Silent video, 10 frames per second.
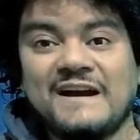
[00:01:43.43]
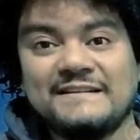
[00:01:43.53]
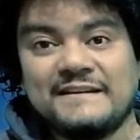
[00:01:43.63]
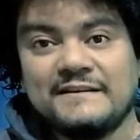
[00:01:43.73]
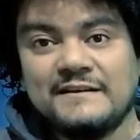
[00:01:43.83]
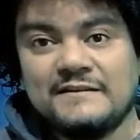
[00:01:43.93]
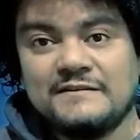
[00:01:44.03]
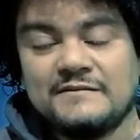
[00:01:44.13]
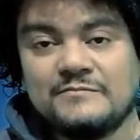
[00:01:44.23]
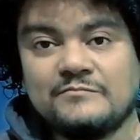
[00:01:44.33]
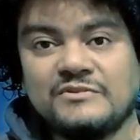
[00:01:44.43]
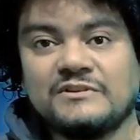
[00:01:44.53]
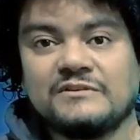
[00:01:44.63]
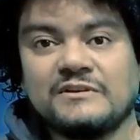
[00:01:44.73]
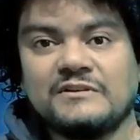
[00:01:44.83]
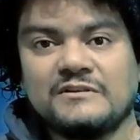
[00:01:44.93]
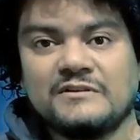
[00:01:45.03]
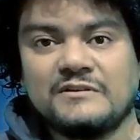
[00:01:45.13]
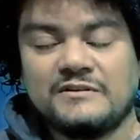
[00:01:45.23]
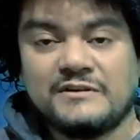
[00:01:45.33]
بعد كده
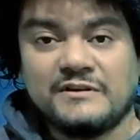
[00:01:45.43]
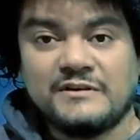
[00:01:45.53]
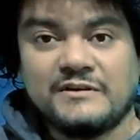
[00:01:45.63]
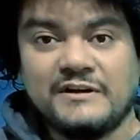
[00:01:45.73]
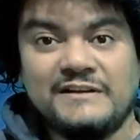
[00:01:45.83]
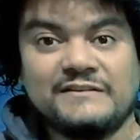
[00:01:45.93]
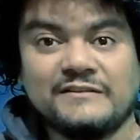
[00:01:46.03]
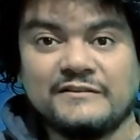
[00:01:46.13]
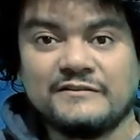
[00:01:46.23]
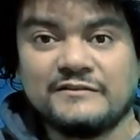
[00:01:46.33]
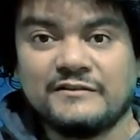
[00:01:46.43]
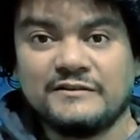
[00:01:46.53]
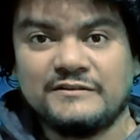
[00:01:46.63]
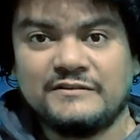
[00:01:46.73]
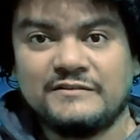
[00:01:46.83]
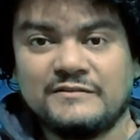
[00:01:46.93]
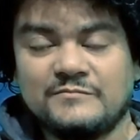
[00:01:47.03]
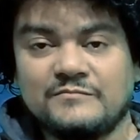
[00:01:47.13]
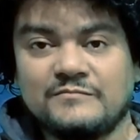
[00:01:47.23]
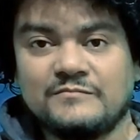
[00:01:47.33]
بتنطلق رحلة الإنترنت
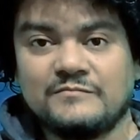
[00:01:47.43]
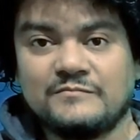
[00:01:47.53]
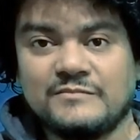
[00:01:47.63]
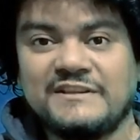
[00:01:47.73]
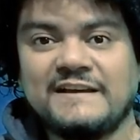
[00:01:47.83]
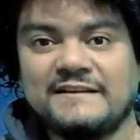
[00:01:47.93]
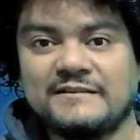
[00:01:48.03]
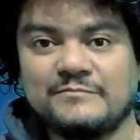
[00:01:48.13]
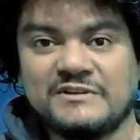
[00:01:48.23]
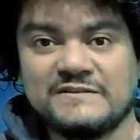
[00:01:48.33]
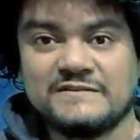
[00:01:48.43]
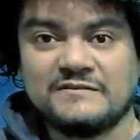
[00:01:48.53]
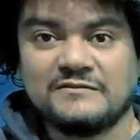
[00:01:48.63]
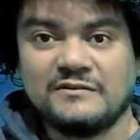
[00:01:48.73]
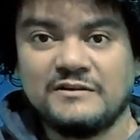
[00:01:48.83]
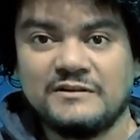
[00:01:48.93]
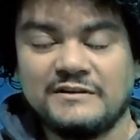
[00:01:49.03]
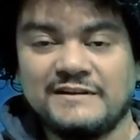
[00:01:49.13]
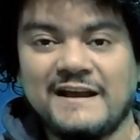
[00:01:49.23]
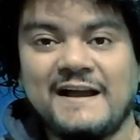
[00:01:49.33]
بداية من
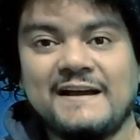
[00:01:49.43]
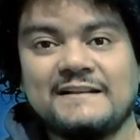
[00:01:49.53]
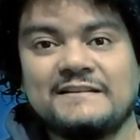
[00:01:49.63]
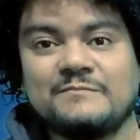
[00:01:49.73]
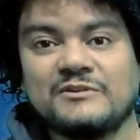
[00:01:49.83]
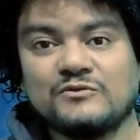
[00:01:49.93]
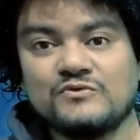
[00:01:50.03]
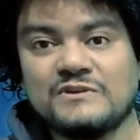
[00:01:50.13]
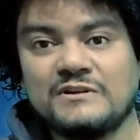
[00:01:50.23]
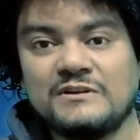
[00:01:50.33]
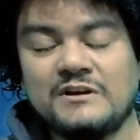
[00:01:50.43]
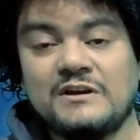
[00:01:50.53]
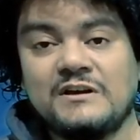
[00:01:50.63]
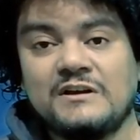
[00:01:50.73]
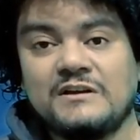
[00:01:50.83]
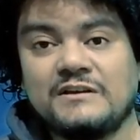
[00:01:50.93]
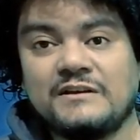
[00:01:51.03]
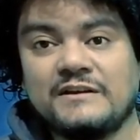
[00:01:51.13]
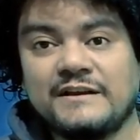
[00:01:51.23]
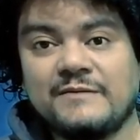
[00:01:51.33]
السنترال لحد ما توصل
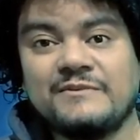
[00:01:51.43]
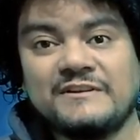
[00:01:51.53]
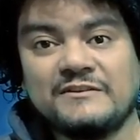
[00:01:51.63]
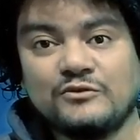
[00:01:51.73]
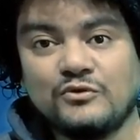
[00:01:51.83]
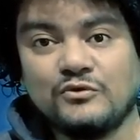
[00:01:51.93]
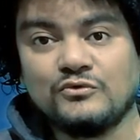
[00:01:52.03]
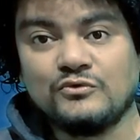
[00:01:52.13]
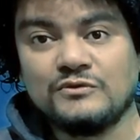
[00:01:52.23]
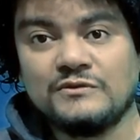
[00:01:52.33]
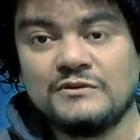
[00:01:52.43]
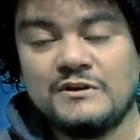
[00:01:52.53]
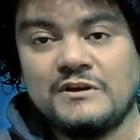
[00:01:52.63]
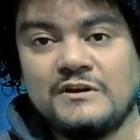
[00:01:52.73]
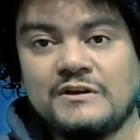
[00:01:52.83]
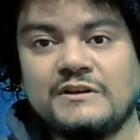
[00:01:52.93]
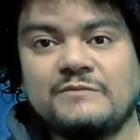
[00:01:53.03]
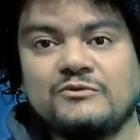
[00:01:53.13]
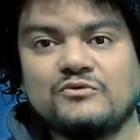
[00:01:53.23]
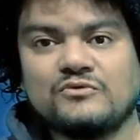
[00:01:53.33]
لكابينة الخطوط
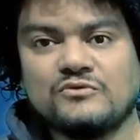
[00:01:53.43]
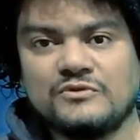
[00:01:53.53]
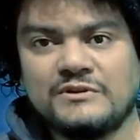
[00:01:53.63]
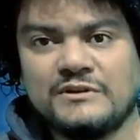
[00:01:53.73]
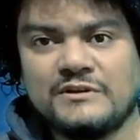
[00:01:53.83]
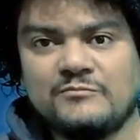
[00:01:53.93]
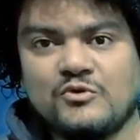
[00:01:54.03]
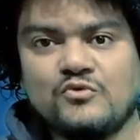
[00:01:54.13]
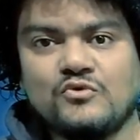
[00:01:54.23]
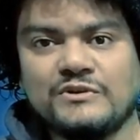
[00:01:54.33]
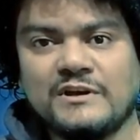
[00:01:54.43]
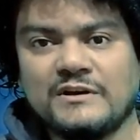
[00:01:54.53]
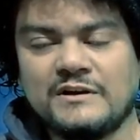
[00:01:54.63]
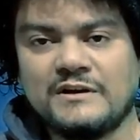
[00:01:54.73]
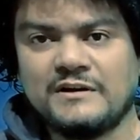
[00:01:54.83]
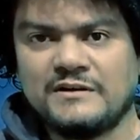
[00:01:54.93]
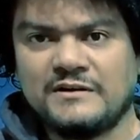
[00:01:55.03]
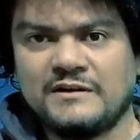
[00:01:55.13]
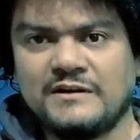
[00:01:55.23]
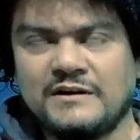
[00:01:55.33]
اللي بتكون موجودة
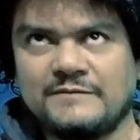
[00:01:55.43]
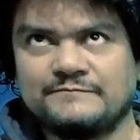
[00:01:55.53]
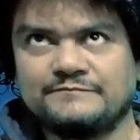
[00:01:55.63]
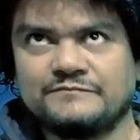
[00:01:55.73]
آه،